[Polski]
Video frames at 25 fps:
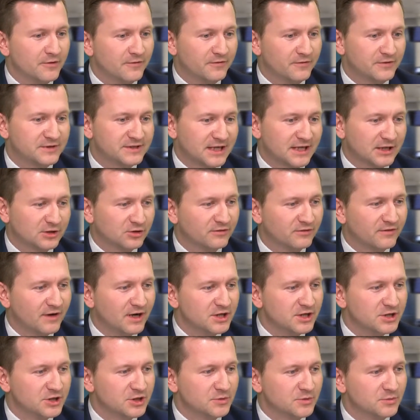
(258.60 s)

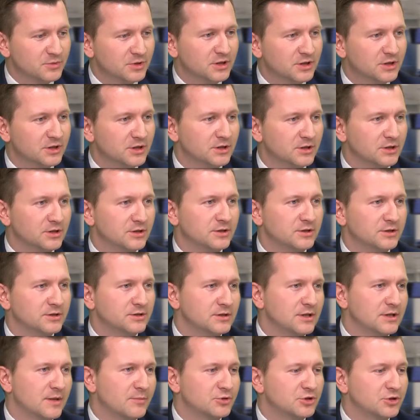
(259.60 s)
Startowaliśmy
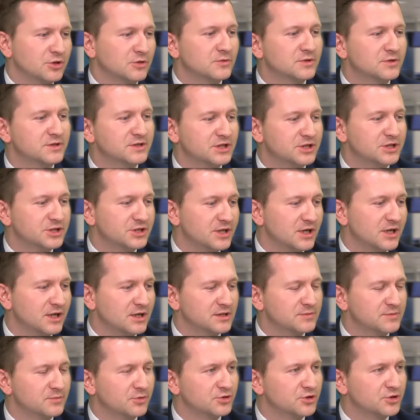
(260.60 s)
na początku stycznia
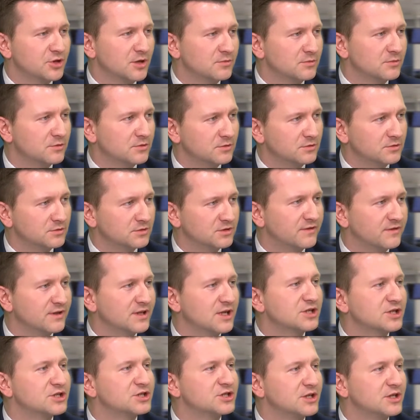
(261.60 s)
z poziomu
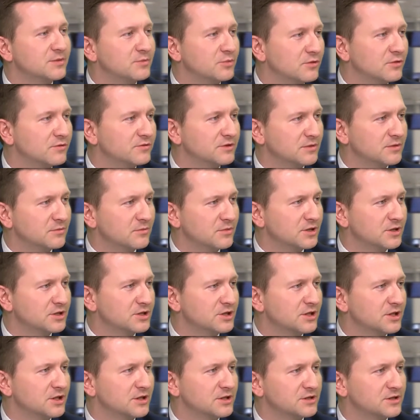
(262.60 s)
12,5, w tym
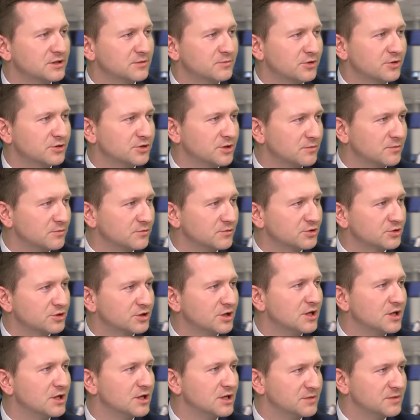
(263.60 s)
momencie jest to poziom już
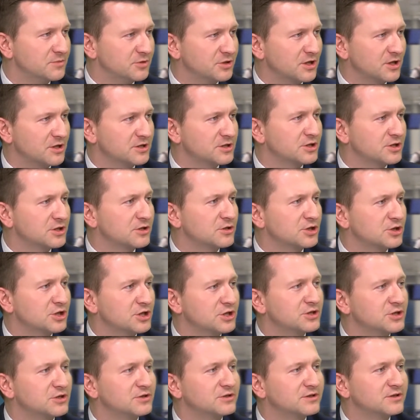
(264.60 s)
zbliżający się do
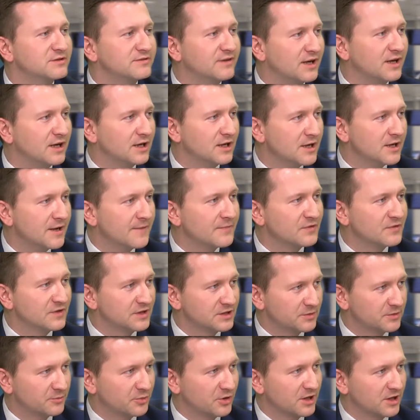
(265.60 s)
62, więc
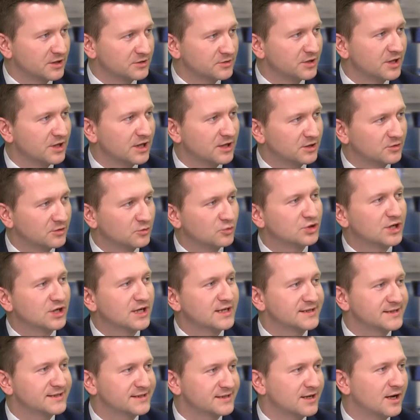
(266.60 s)
to pokazuje jak duża
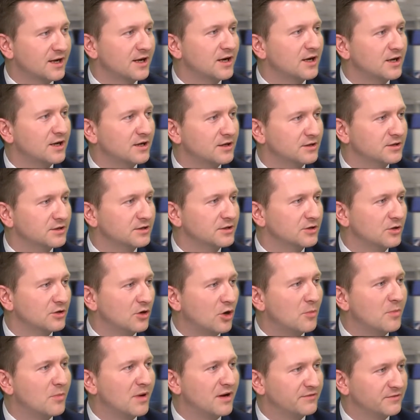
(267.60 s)
jest skala
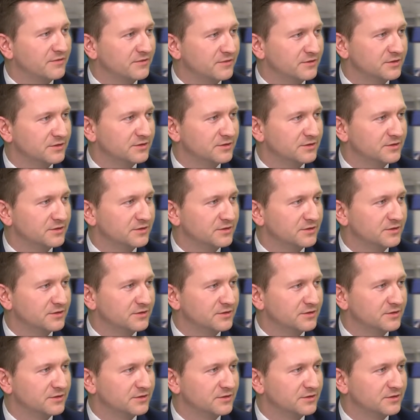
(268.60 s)
obaw